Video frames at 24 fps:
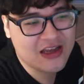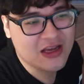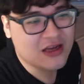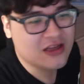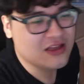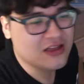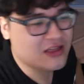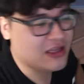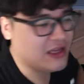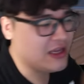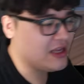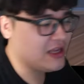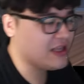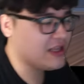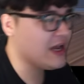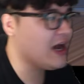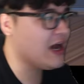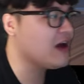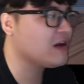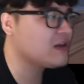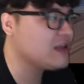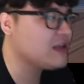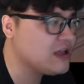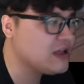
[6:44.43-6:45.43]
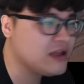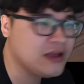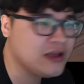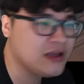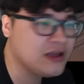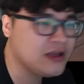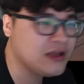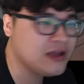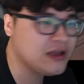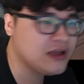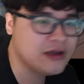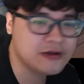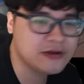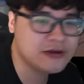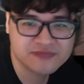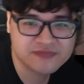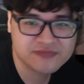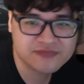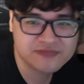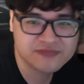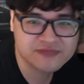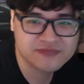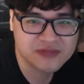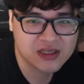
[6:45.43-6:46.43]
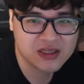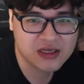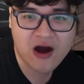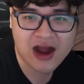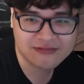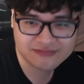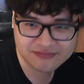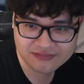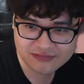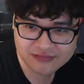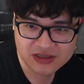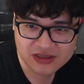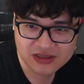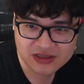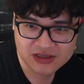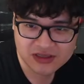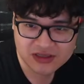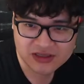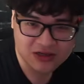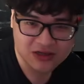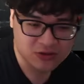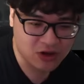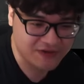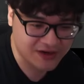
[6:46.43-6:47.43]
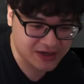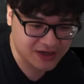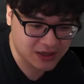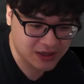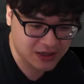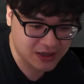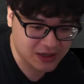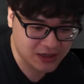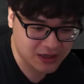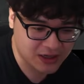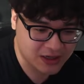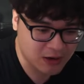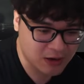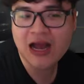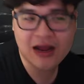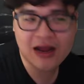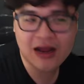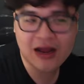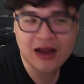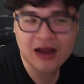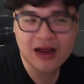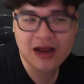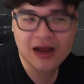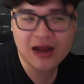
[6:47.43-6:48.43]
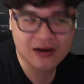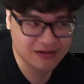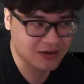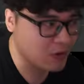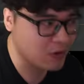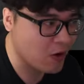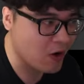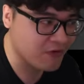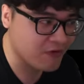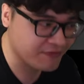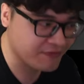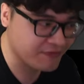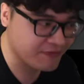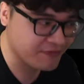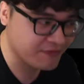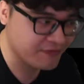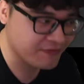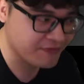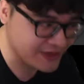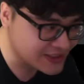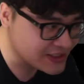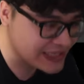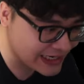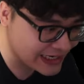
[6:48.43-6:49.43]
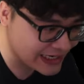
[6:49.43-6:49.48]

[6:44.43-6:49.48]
thì do thì họ tôi phải công nhận là Kuro họ fix rất là nhanh